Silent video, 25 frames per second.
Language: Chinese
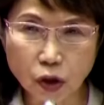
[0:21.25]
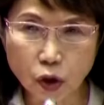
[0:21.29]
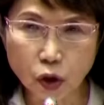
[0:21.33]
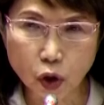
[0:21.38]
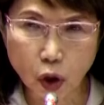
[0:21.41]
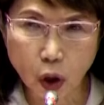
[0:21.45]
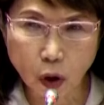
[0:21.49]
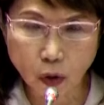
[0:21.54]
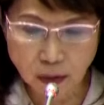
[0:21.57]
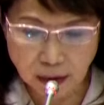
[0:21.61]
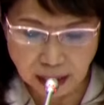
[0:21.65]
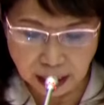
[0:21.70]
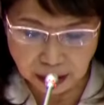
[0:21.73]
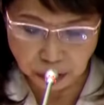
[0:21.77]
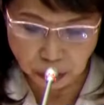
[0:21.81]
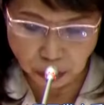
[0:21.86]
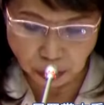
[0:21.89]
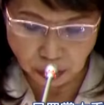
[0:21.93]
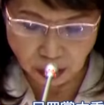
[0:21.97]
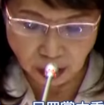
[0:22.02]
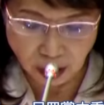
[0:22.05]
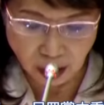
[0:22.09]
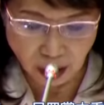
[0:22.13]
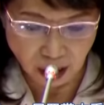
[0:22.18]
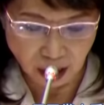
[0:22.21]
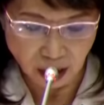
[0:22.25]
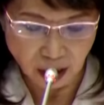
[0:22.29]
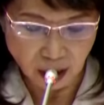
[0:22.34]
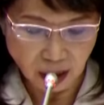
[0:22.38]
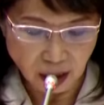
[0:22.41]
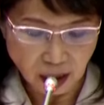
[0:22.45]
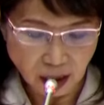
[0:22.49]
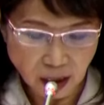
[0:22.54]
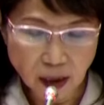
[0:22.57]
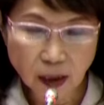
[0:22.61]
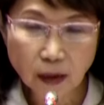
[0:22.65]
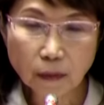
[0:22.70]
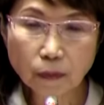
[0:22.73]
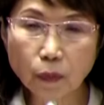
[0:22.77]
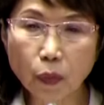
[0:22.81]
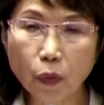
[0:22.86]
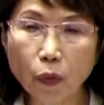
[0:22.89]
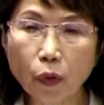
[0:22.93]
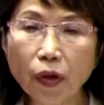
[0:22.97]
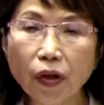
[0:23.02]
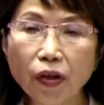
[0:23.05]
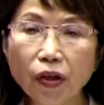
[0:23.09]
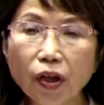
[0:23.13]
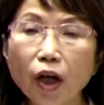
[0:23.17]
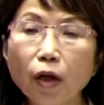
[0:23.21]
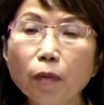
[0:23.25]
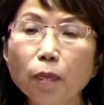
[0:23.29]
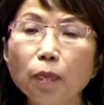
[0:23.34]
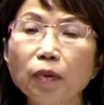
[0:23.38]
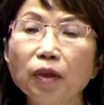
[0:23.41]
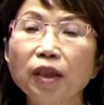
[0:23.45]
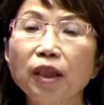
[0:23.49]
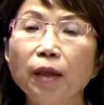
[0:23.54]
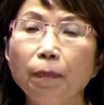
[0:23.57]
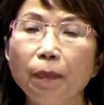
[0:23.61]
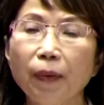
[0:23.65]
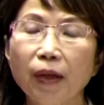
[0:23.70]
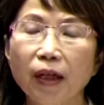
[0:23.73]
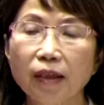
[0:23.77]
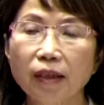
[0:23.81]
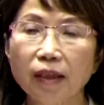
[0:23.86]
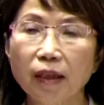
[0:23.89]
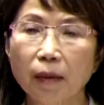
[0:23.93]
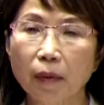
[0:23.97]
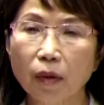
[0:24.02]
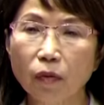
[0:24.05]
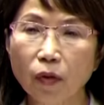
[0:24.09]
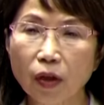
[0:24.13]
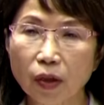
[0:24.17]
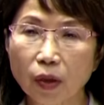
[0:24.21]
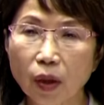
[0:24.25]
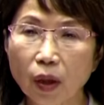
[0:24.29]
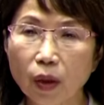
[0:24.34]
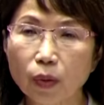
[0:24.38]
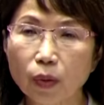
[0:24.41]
公然说哈，不孕又不是病，怎么会痛